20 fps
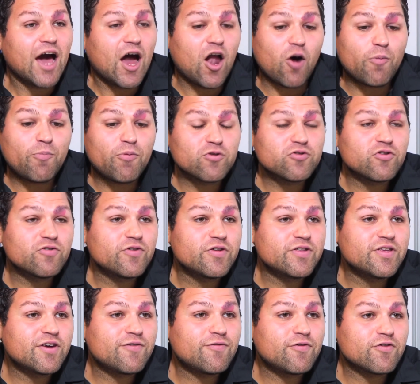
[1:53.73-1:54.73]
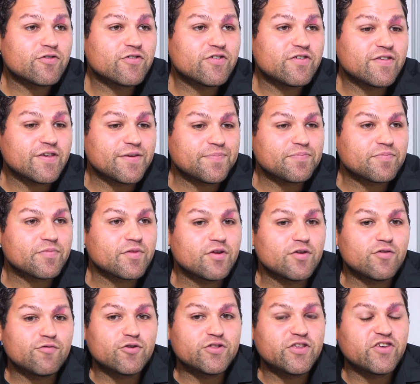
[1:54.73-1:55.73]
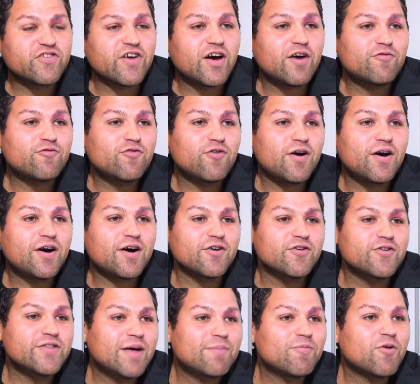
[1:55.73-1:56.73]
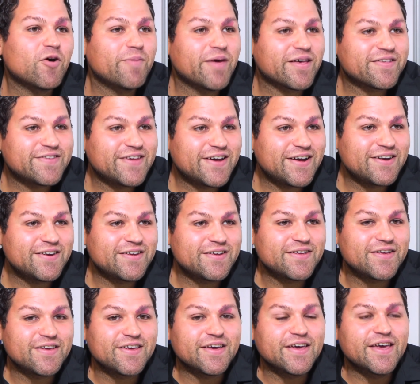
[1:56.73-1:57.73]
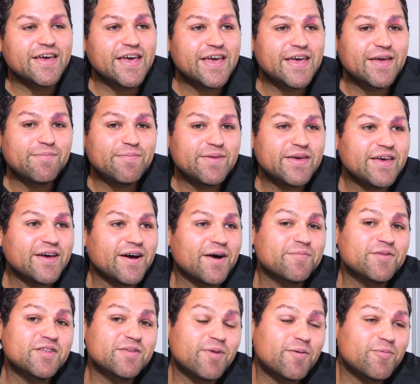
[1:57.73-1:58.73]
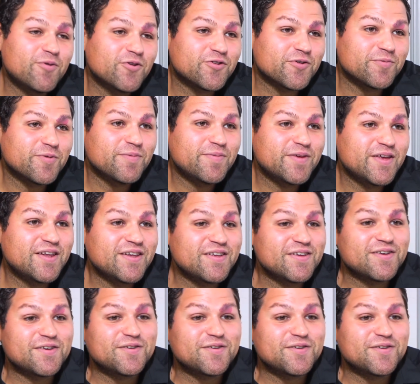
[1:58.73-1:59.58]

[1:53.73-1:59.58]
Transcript: Alors pour devenir franchisé, il faut déjà avoir une âme commerciale et aimer un minimum l'automobile